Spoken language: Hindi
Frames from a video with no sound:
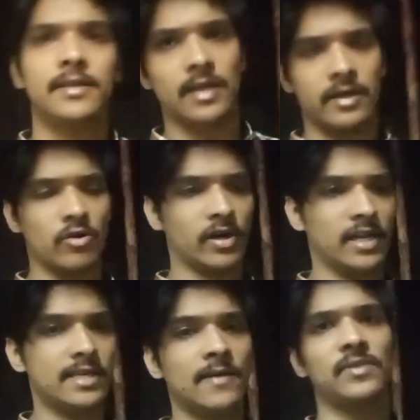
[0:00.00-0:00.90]
चला जाऊँगा
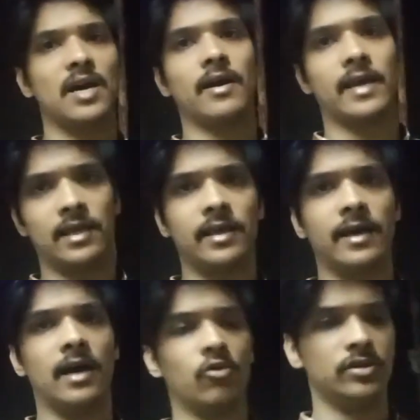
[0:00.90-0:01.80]
नीचे ताकि
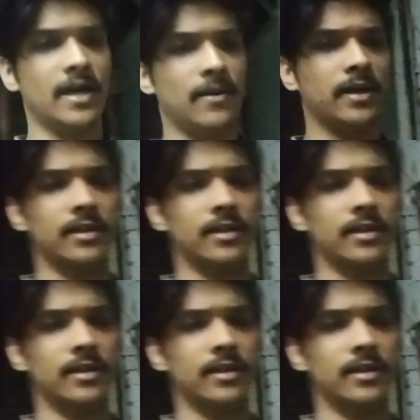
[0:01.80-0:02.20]
अंधेरा हो जाए फिर